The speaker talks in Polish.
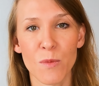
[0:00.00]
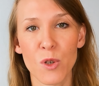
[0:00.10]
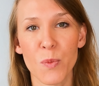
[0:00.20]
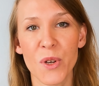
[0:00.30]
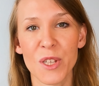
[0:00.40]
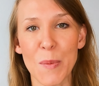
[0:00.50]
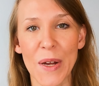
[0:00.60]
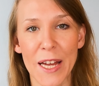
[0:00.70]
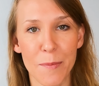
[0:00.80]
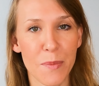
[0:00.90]
ulubionym
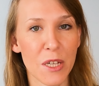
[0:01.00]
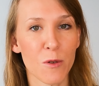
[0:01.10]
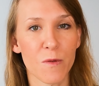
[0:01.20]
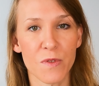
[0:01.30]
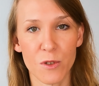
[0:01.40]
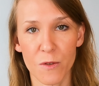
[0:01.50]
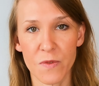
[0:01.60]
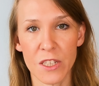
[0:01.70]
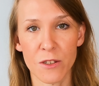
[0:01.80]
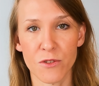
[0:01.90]
kempingu w
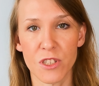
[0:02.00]
Tofino,